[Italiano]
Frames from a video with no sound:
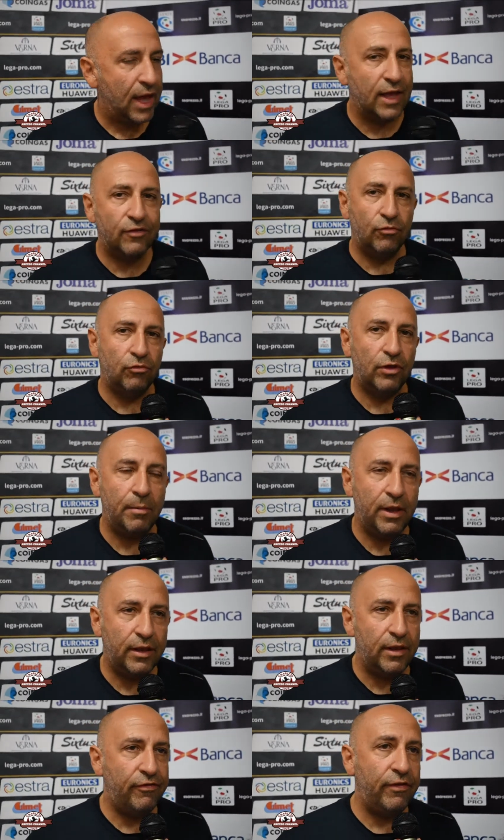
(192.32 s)

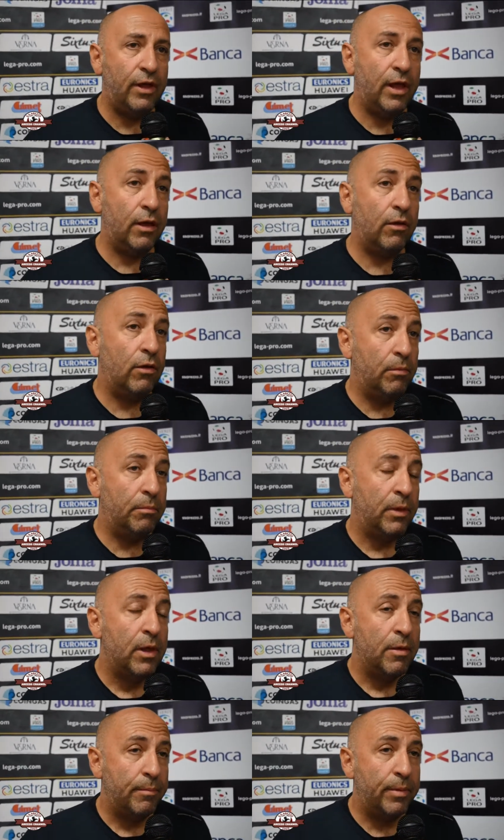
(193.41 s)
Assolutamente sì,
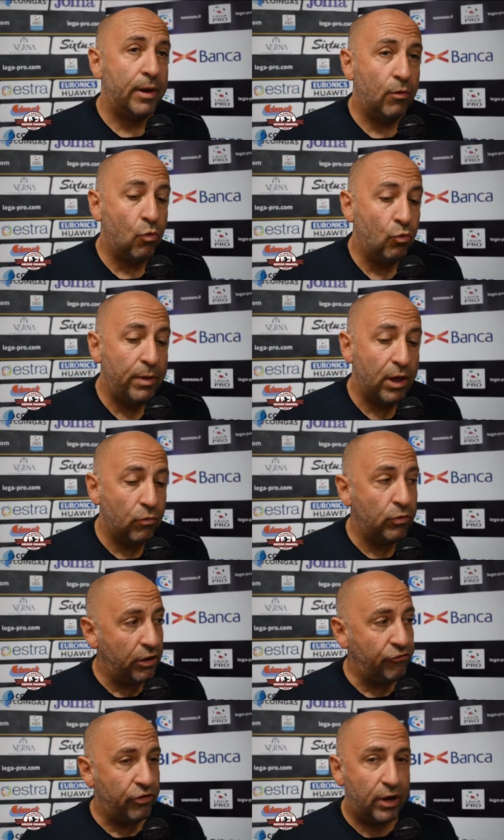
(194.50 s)
UBI è
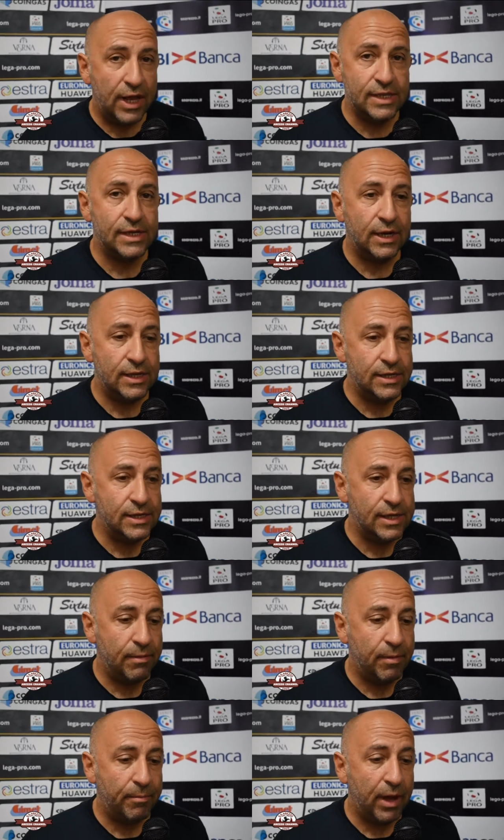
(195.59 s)
un'eccellenza nel
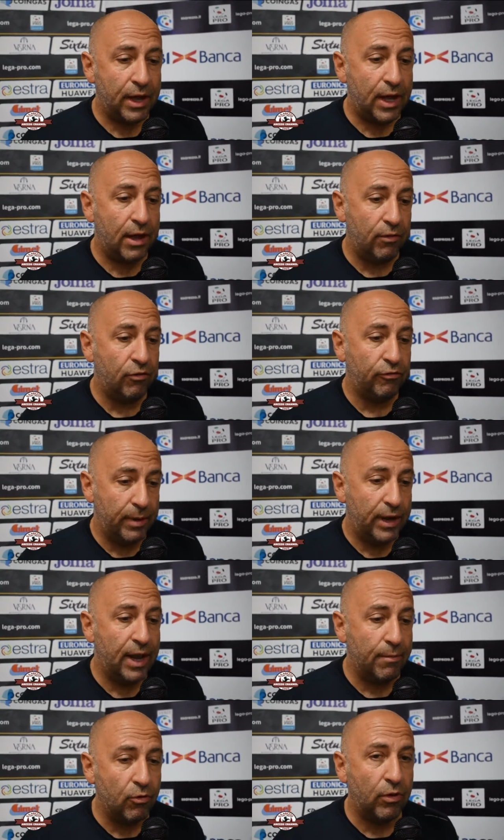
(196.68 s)
sistema bancario e
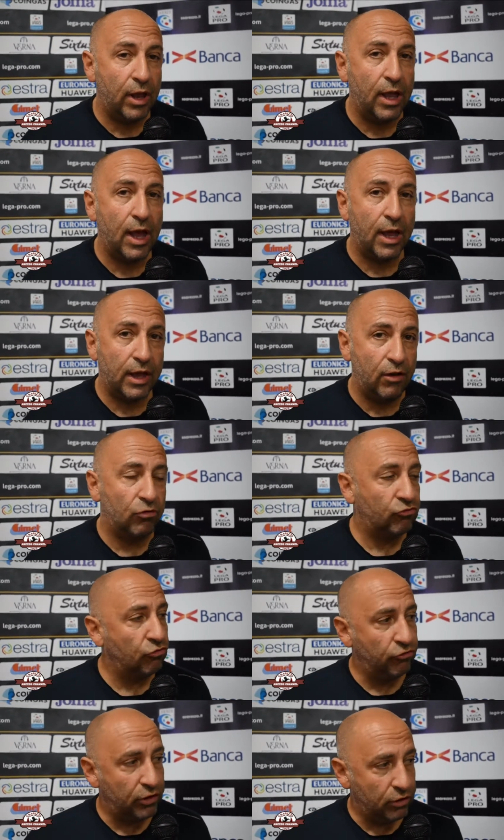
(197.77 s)
speriamo che anche il
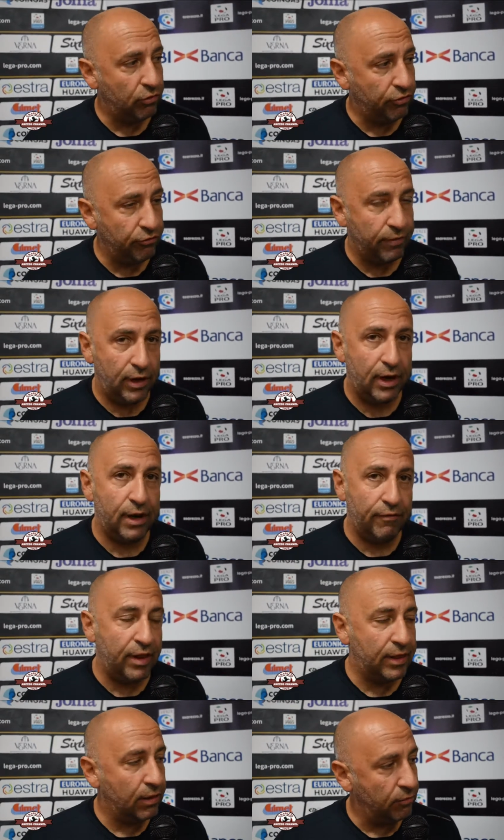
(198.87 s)
nostro settore giovanile
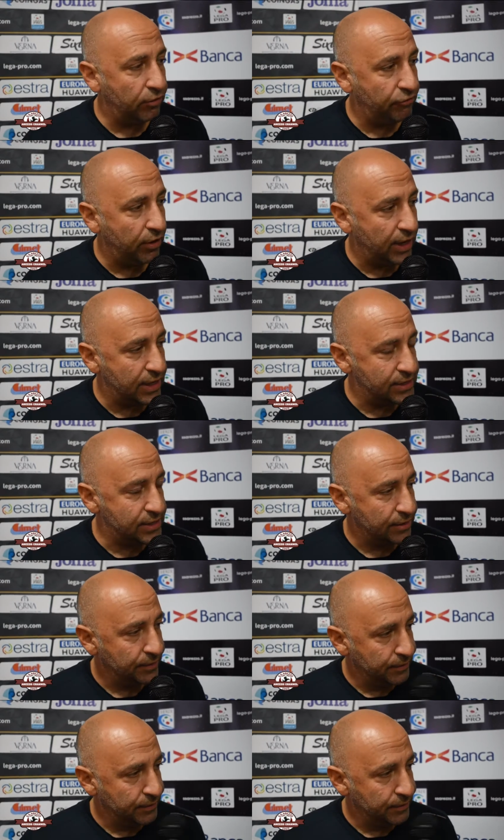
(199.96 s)
diventi un'eccellenza.